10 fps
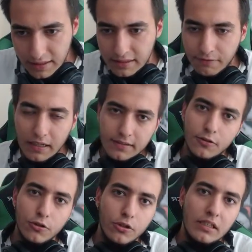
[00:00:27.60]
Hani
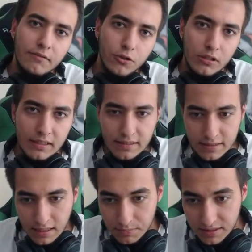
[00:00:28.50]
farklı koridorların videolarını
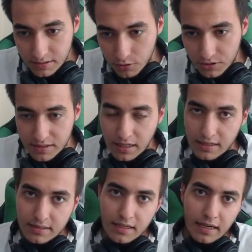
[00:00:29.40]
izler misiniz yoksa
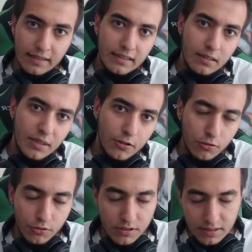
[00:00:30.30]
sadece Edikene main
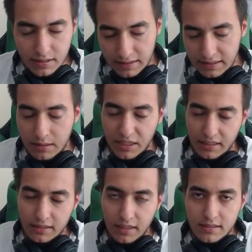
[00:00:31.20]
olduğunuz için, Edikene
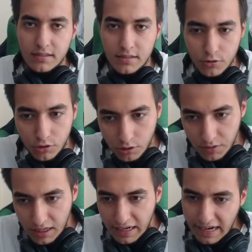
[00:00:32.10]
main arkadaşlar için
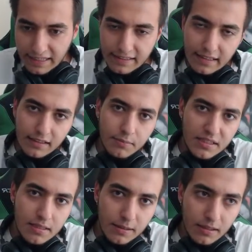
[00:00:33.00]
söylüyorum. Edikene'lerimi
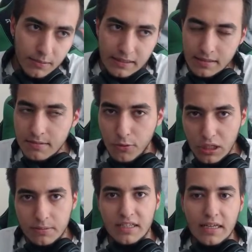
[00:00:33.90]
izlemeye devam ederseniz
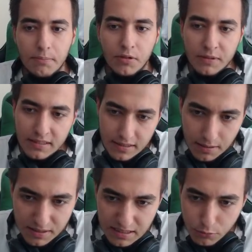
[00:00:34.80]
böyle bir şey yapmamı
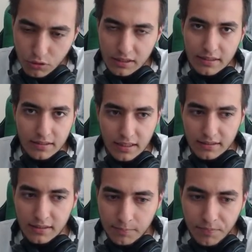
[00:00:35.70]
ister misiniz? Bunun anketini
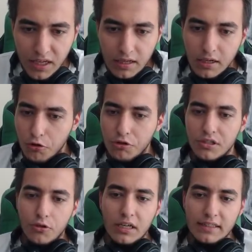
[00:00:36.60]
ekledim. O
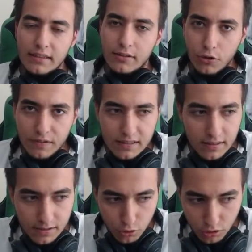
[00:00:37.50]
yüzden o ankete de oy
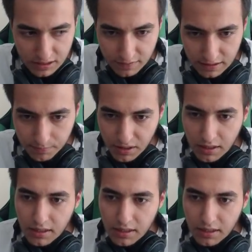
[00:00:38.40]
verirseniz çok sevinirim.